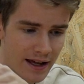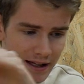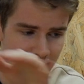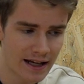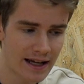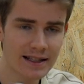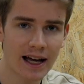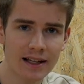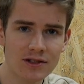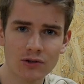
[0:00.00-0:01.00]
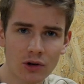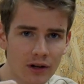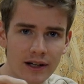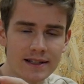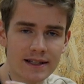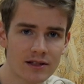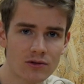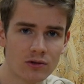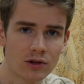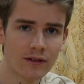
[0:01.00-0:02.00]
in den Laser reinzugucken ist nicht
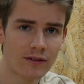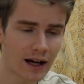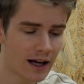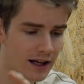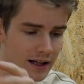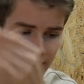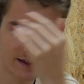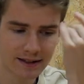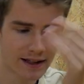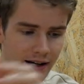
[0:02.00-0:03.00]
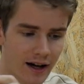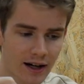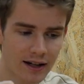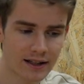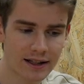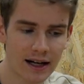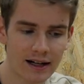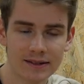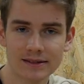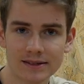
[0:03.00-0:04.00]
cool, weil danach,
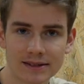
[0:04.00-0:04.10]
ja,